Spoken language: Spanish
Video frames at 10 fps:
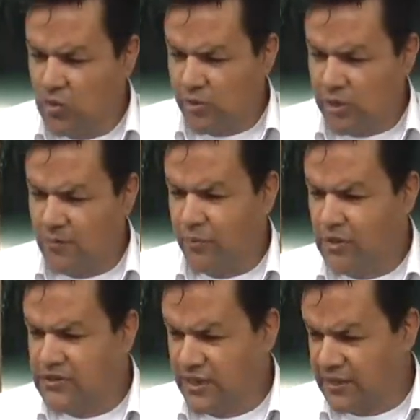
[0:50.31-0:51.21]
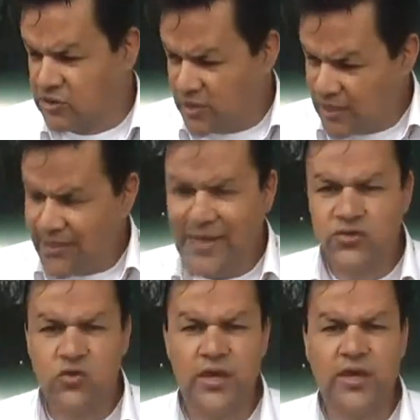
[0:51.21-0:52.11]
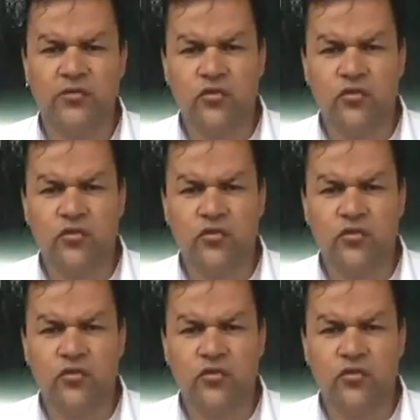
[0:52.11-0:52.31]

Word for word: por la Policía Nacional en caso de que